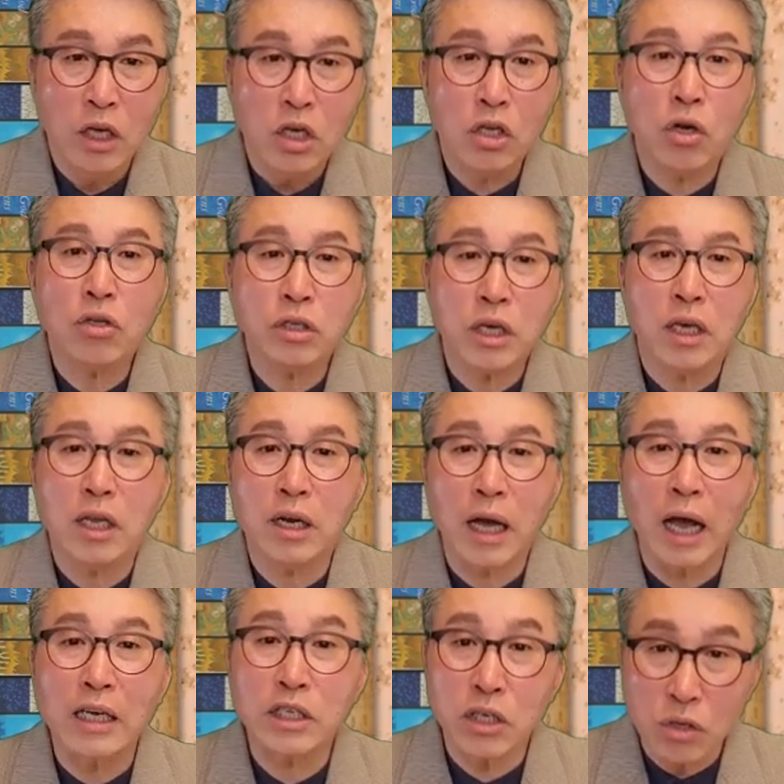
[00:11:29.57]
이런 얘기를
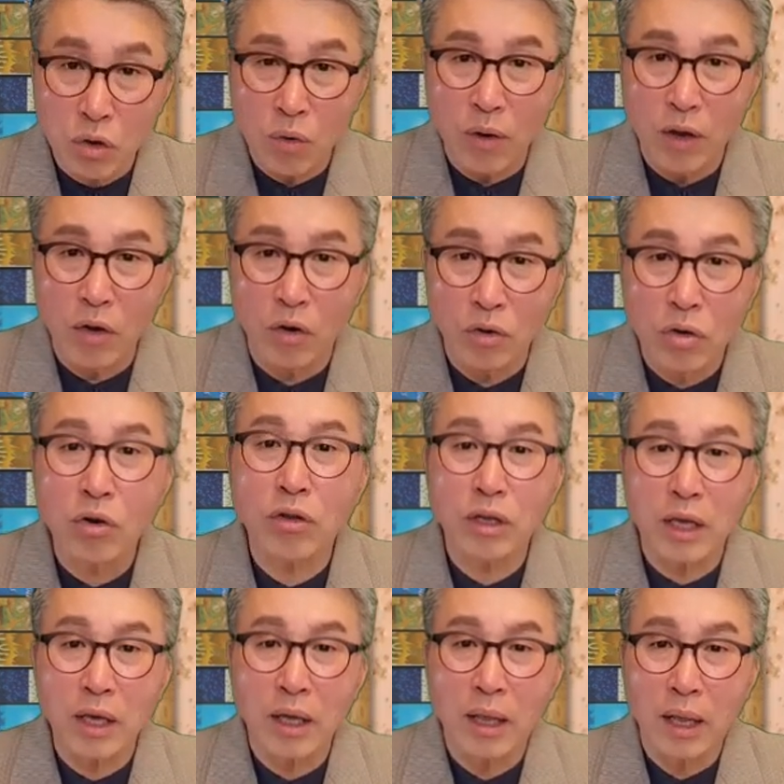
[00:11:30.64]
하신 거예요.
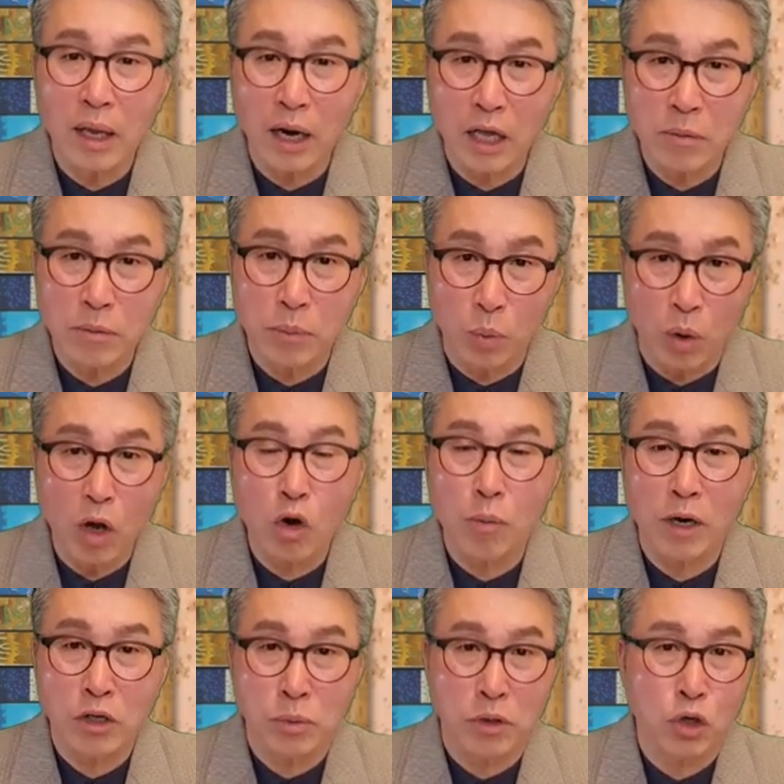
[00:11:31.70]
그런데 하나님은 뭐라고
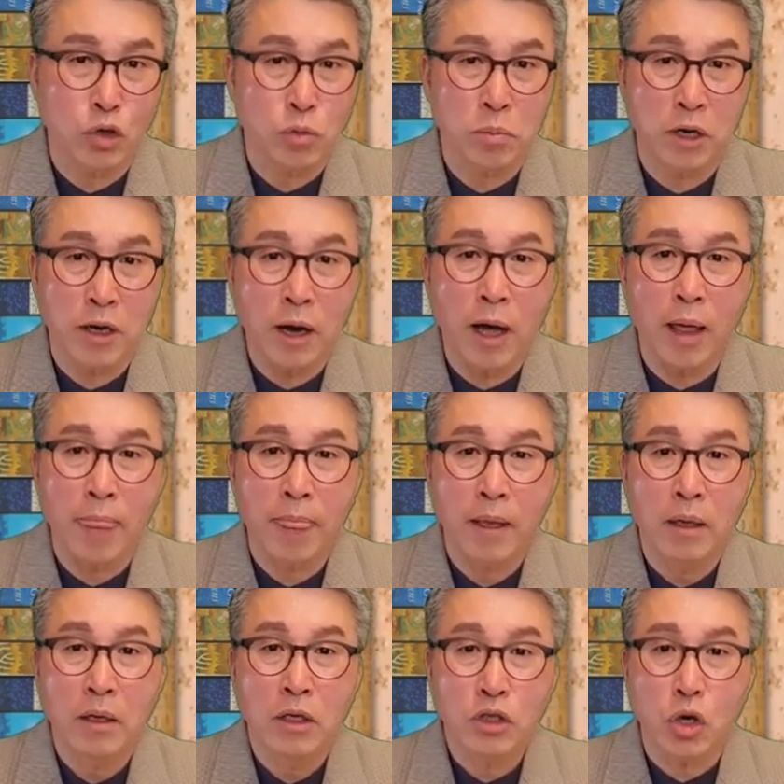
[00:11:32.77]
말씀하셨습니까?
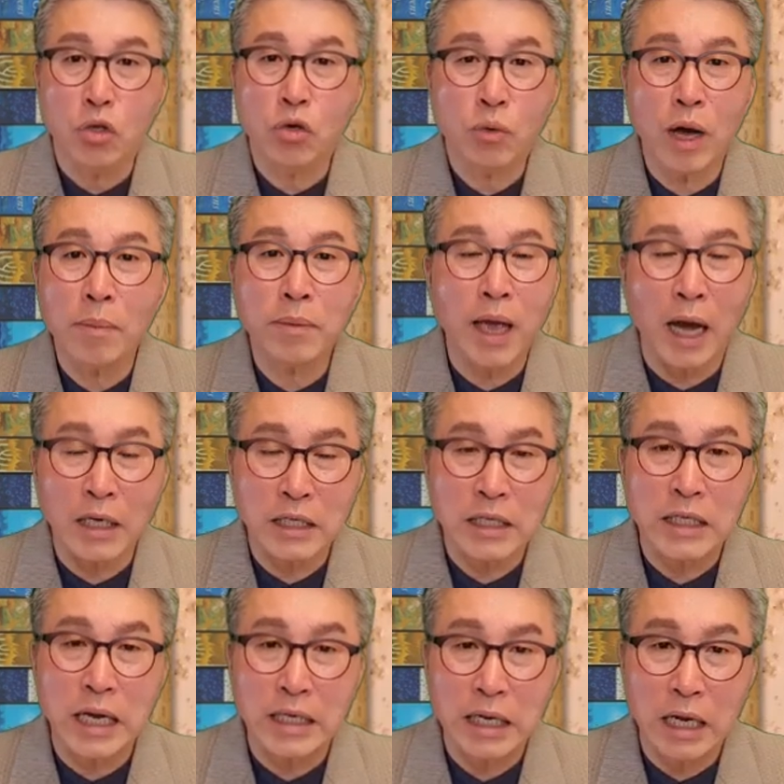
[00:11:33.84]
저들과 함께
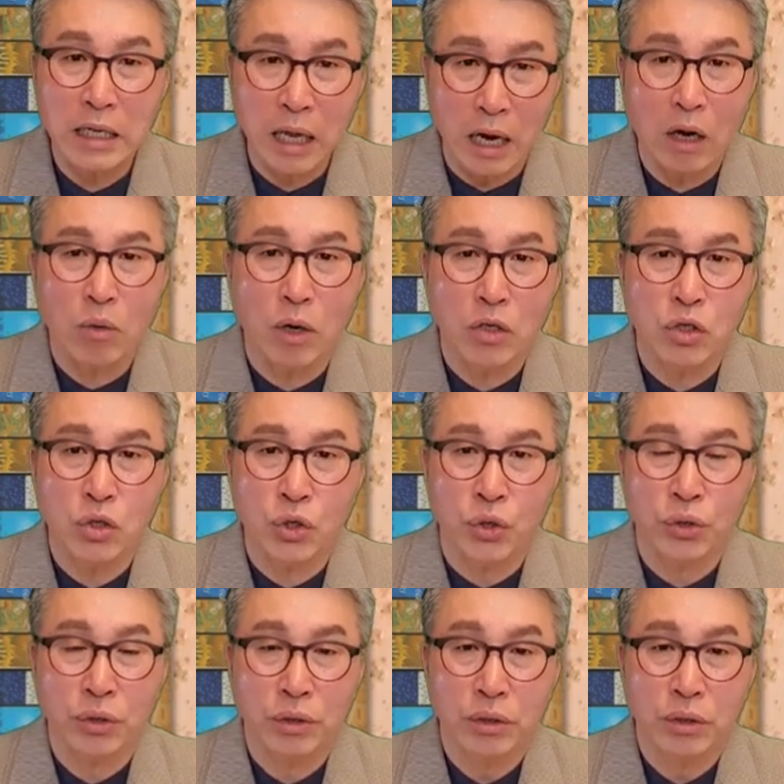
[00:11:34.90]
가시지 않겠다라고 하시죠.